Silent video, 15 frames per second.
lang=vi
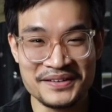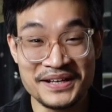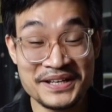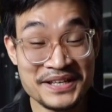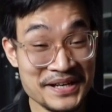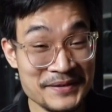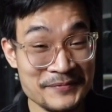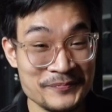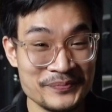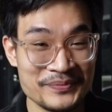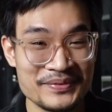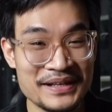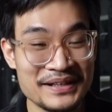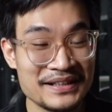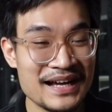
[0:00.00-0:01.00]
Đấy nhá,
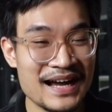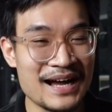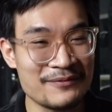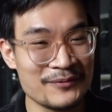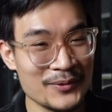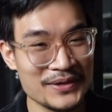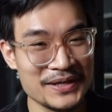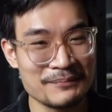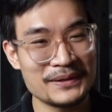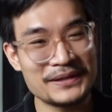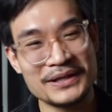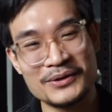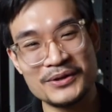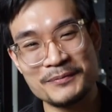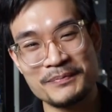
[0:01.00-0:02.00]
đến cả vô địch
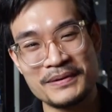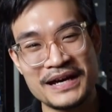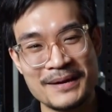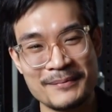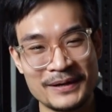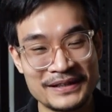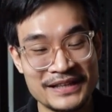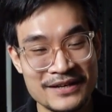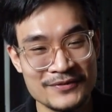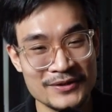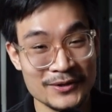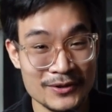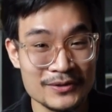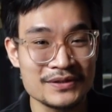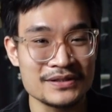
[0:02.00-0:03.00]
Mr Olympia mà người ta vẫn
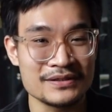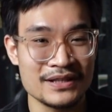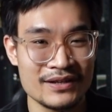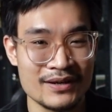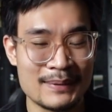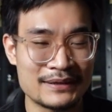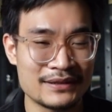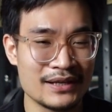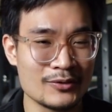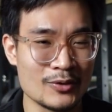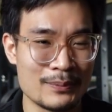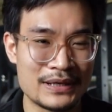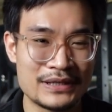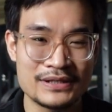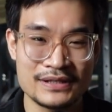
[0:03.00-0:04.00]
còn tự ti ở bản thân của
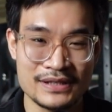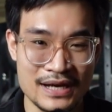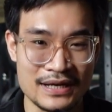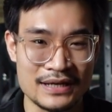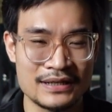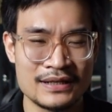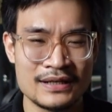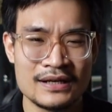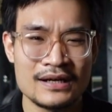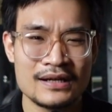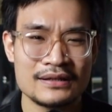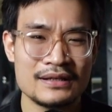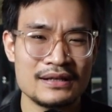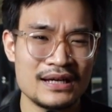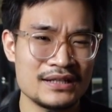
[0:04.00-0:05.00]
mình như thế này.
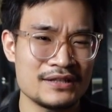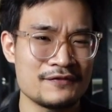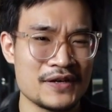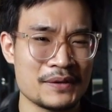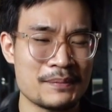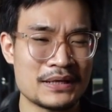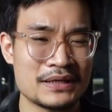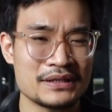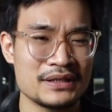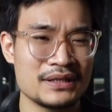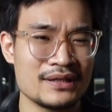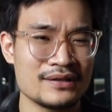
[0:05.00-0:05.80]
Thế nên thì việc mà các thanh